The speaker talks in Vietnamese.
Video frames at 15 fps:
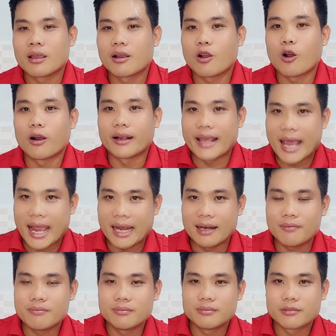còn dài
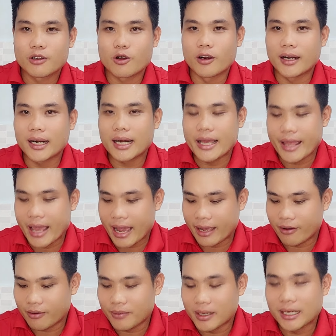lắm còn rất là
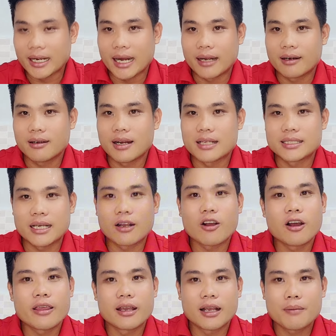dài và bên cạnh đó là sẽ
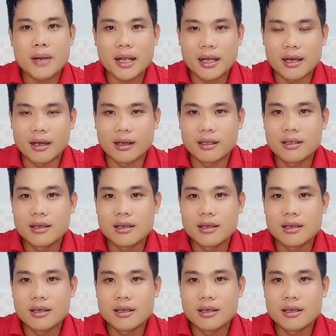có những cái bất ngờ